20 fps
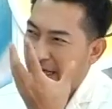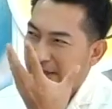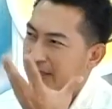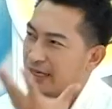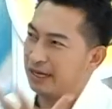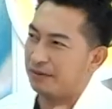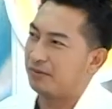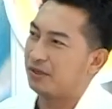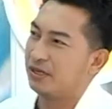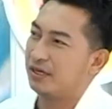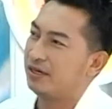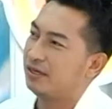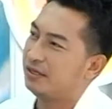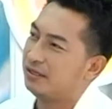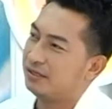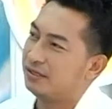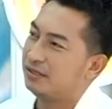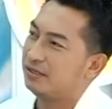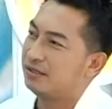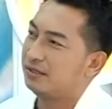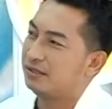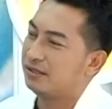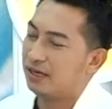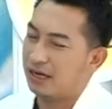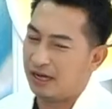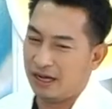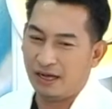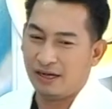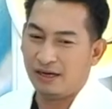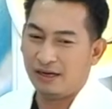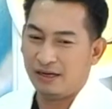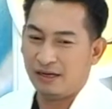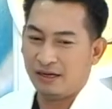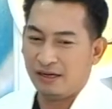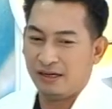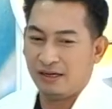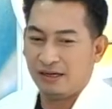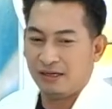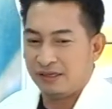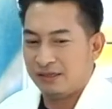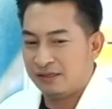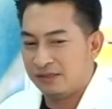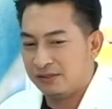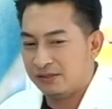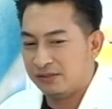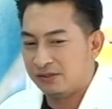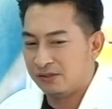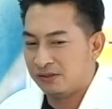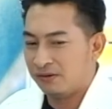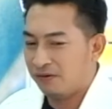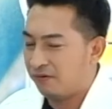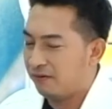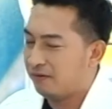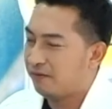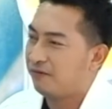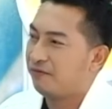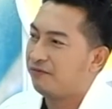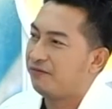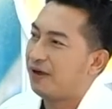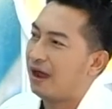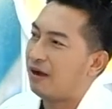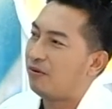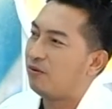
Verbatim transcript: กเสบมาเลย ครับ ครับฟราว